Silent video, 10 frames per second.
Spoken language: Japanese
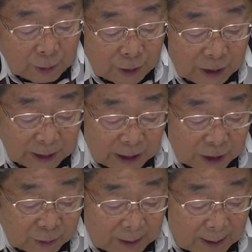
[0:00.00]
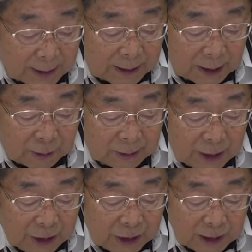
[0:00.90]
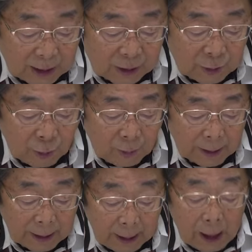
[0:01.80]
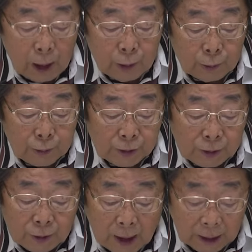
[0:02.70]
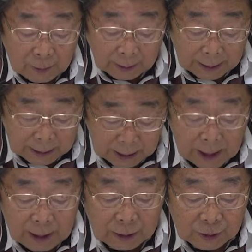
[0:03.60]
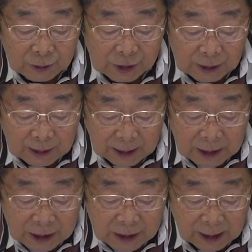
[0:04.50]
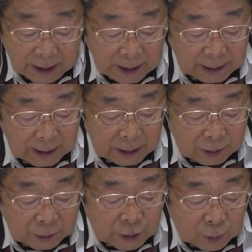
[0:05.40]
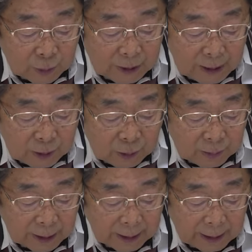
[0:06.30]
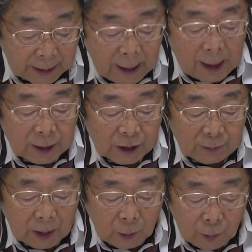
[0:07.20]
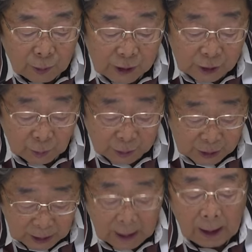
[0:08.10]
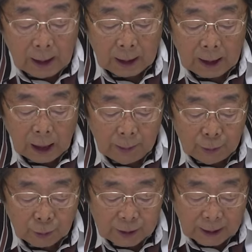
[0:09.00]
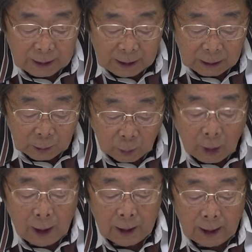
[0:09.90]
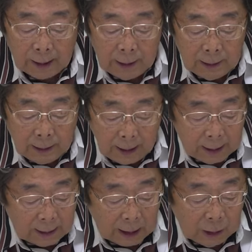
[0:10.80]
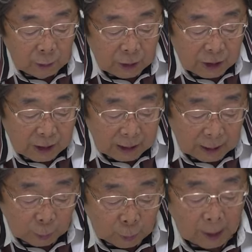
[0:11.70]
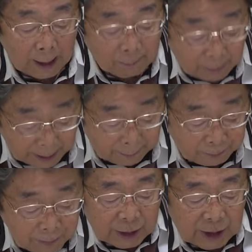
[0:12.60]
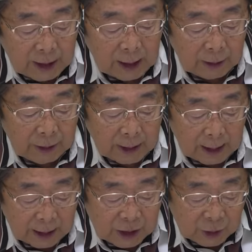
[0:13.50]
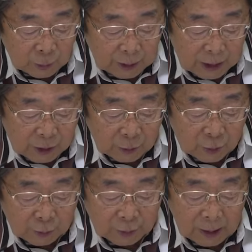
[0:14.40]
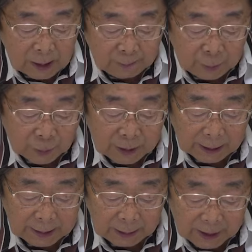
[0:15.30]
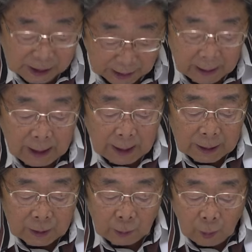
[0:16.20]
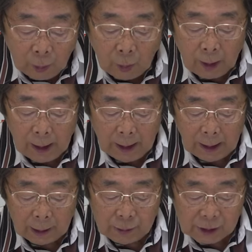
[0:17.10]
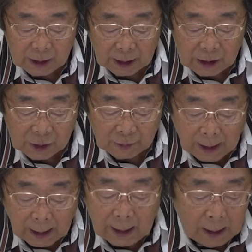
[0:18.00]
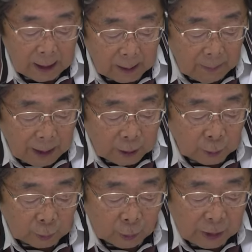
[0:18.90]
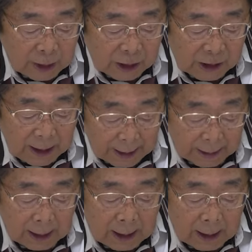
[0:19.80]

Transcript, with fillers: 藤田騎手は昨年4月頃まで複数回にわたり通信が禁じられている調整ルーム内でスマホを使用し外部の3人と LINE でやり取りしていたことが判明 JRA から機乗停止の処分が発表されていましたその後藤田騎手は免許取り消し願い